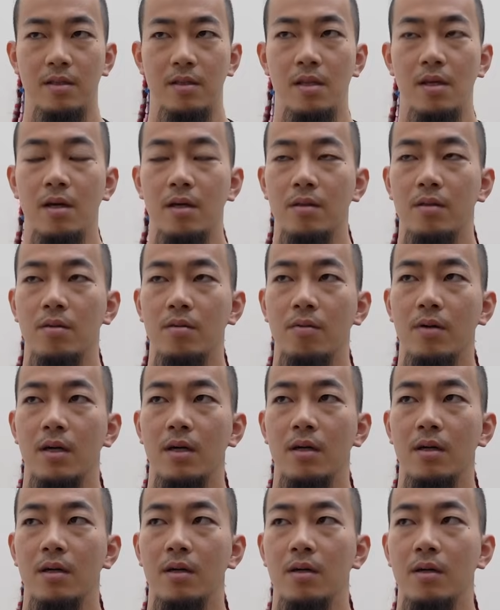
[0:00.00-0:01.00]
であと
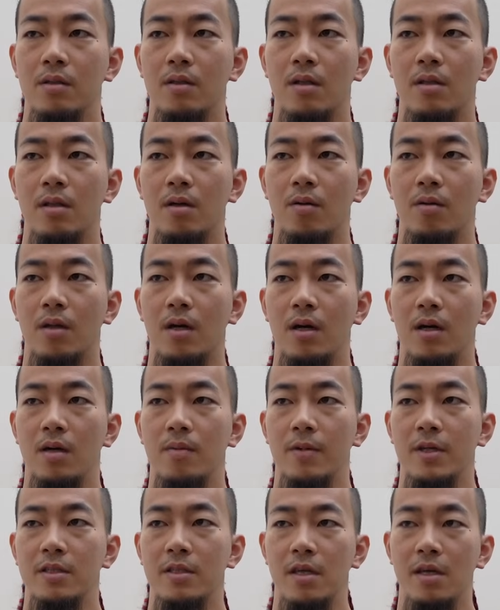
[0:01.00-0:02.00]
は何だろうな
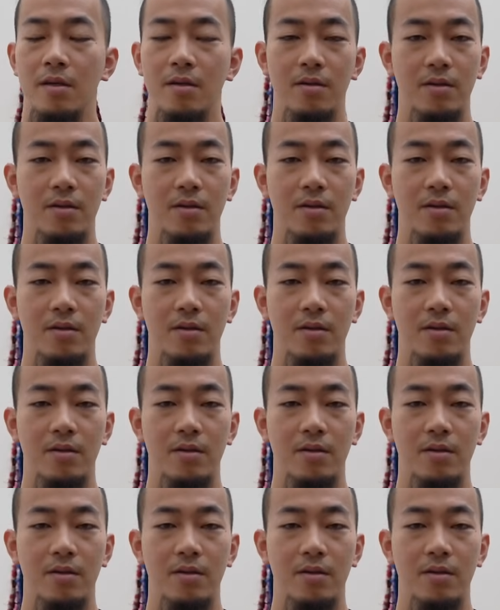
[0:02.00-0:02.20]
まあ制